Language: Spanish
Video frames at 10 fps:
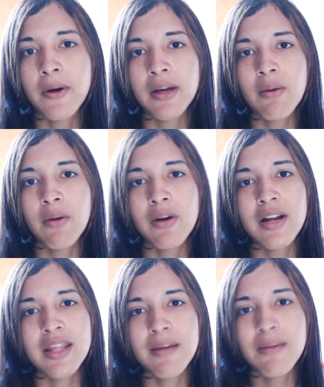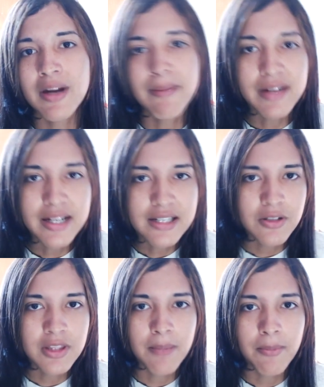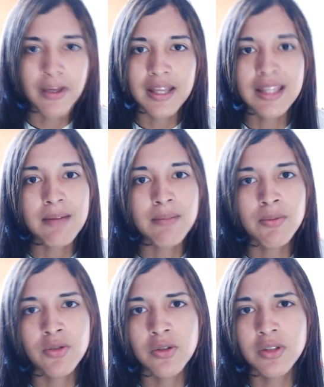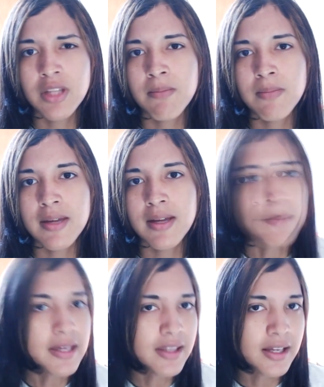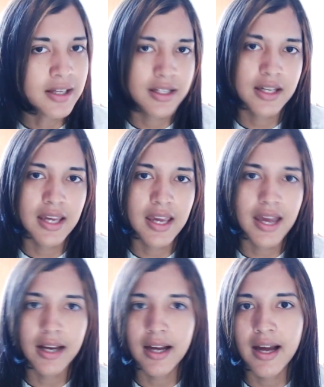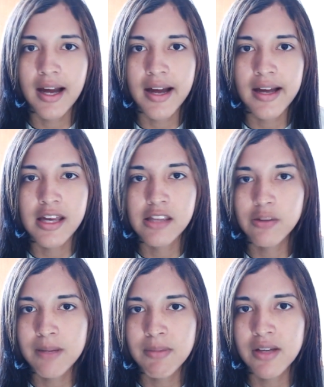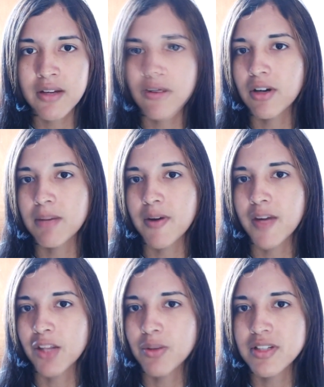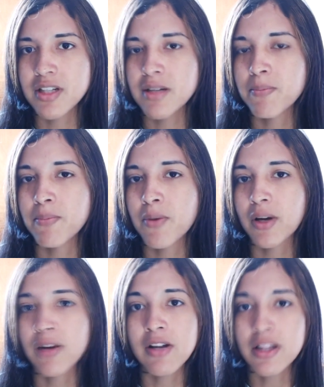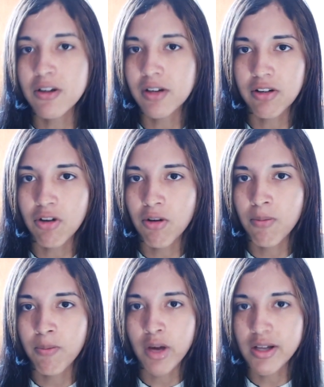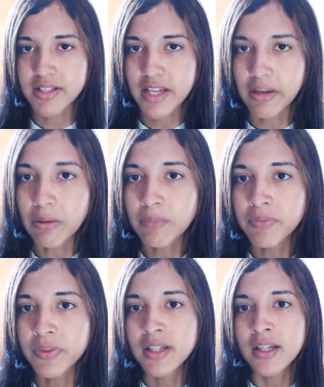Porque bueno, les debo una explicación de por qué también muchos de ustedes me piden que haga streaming o que me vaya a Twitch, porque yo les digo que no puedo hacerlo.